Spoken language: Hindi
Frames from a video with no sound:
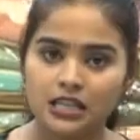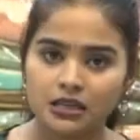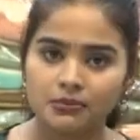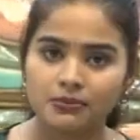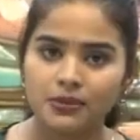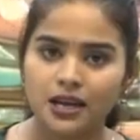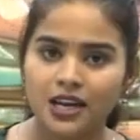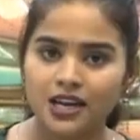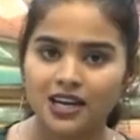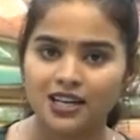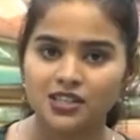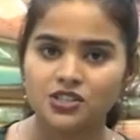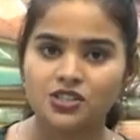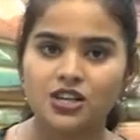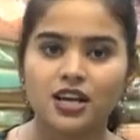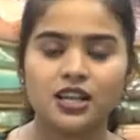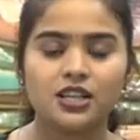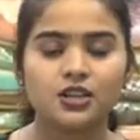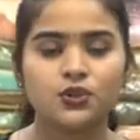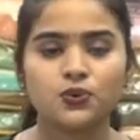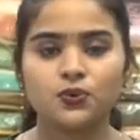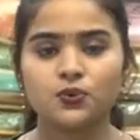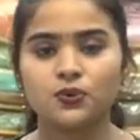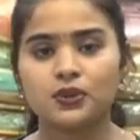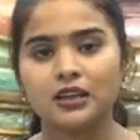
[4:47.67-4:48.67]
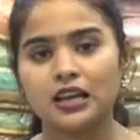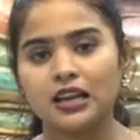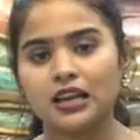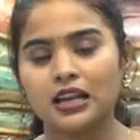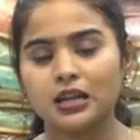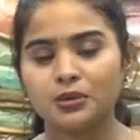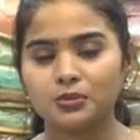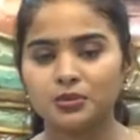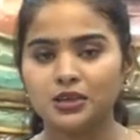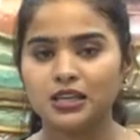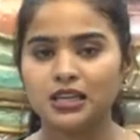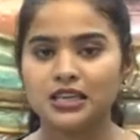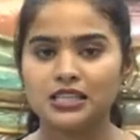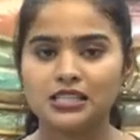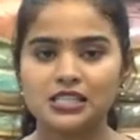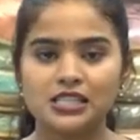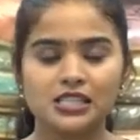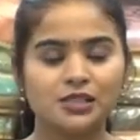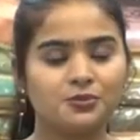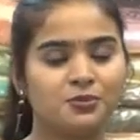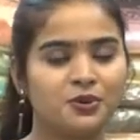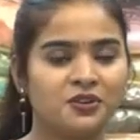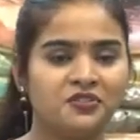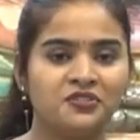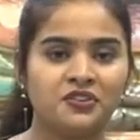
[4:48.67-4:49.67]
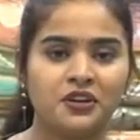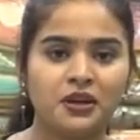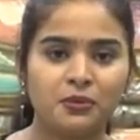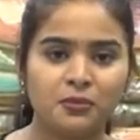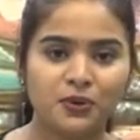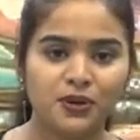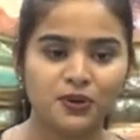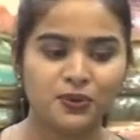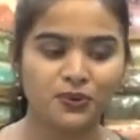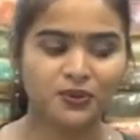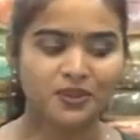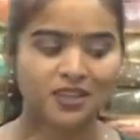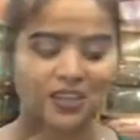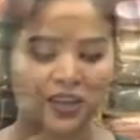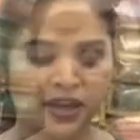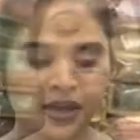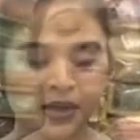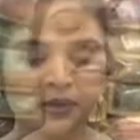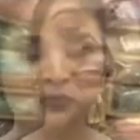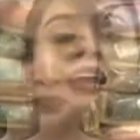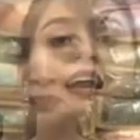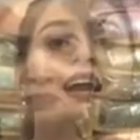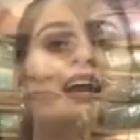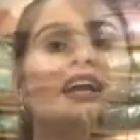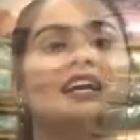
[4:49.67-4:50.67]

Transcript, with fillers: नहीं पहनना चाहे तो उनके लिए भी ये चीज़ प्रेफरेबल होती है